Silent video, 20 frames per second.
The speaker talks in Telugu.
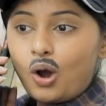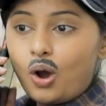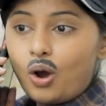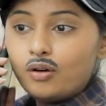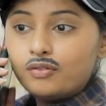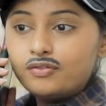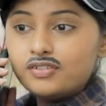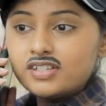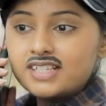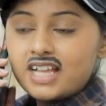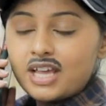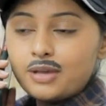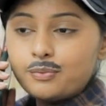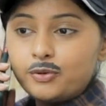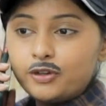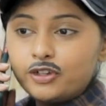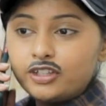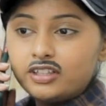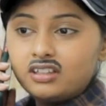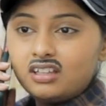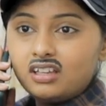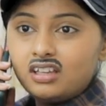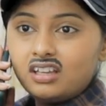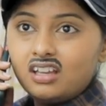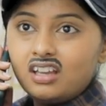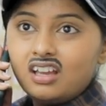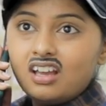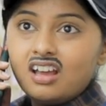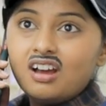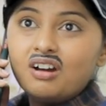ఆఫీస్ అయిపోయింది
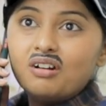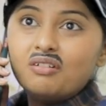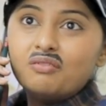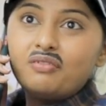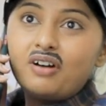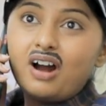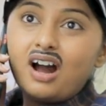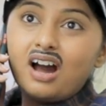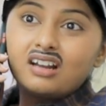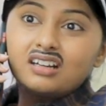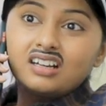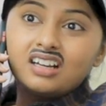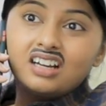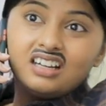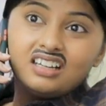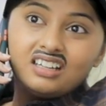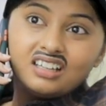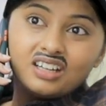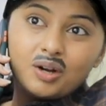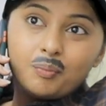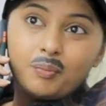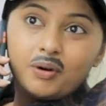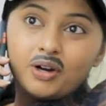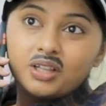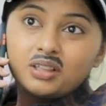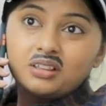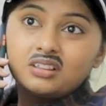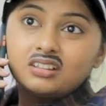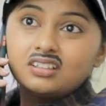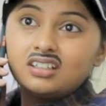వాన గట్టిగా
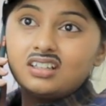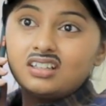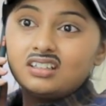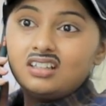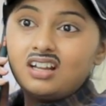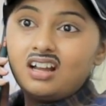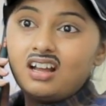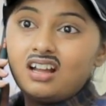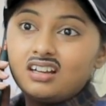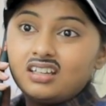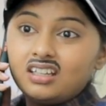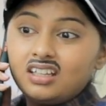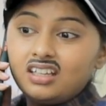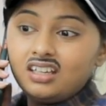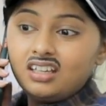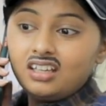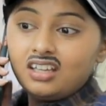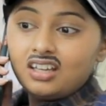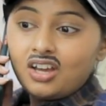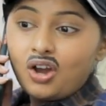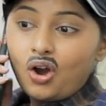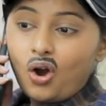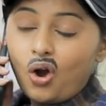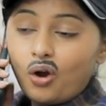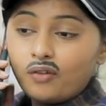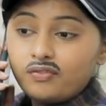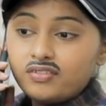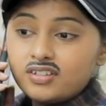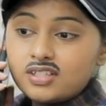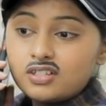పడుతుంది కదా అని
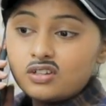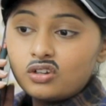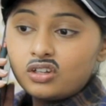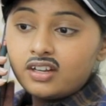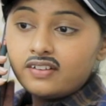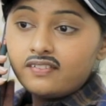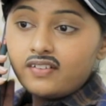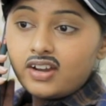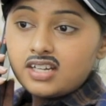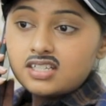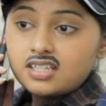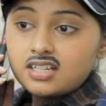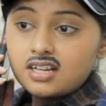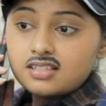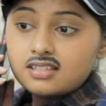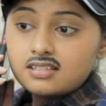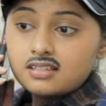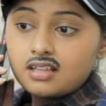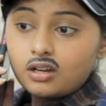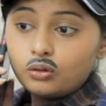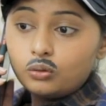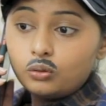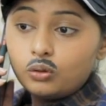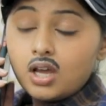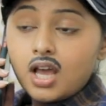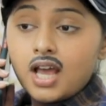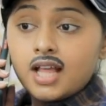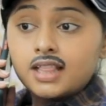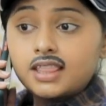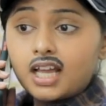ఆఫీస్ లోనే వెయిట్ చేస్తున్నాను
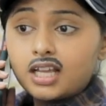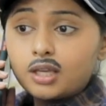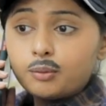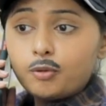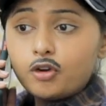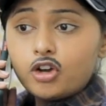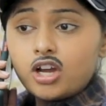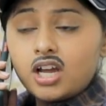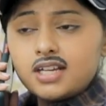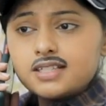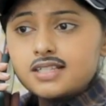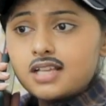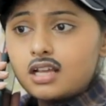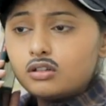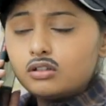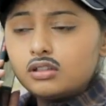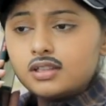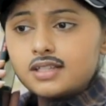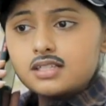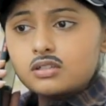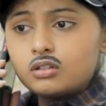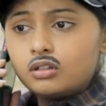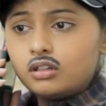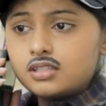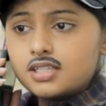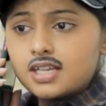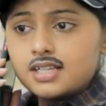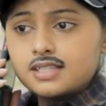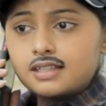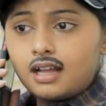తగ్గిపోగానే సరుకులు తీసుకుని
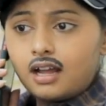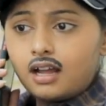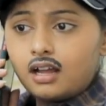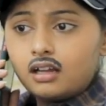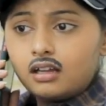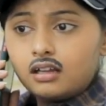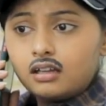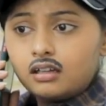వచ్చేస్తా